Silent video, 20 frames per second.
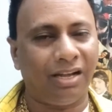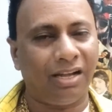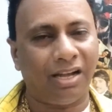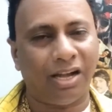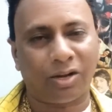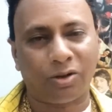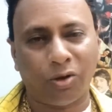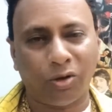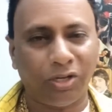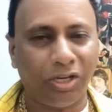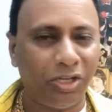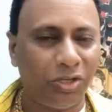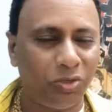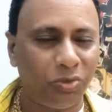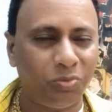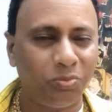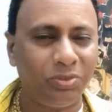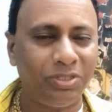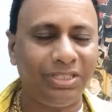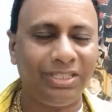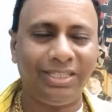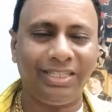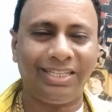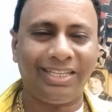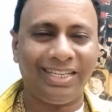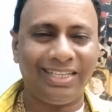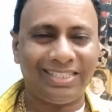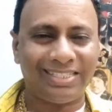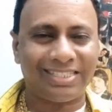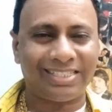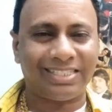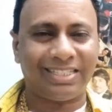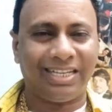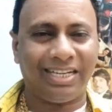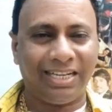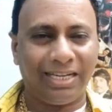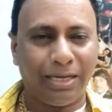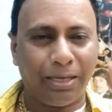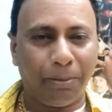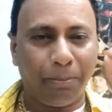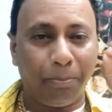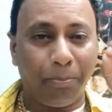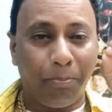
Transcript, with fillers: According to me, it's a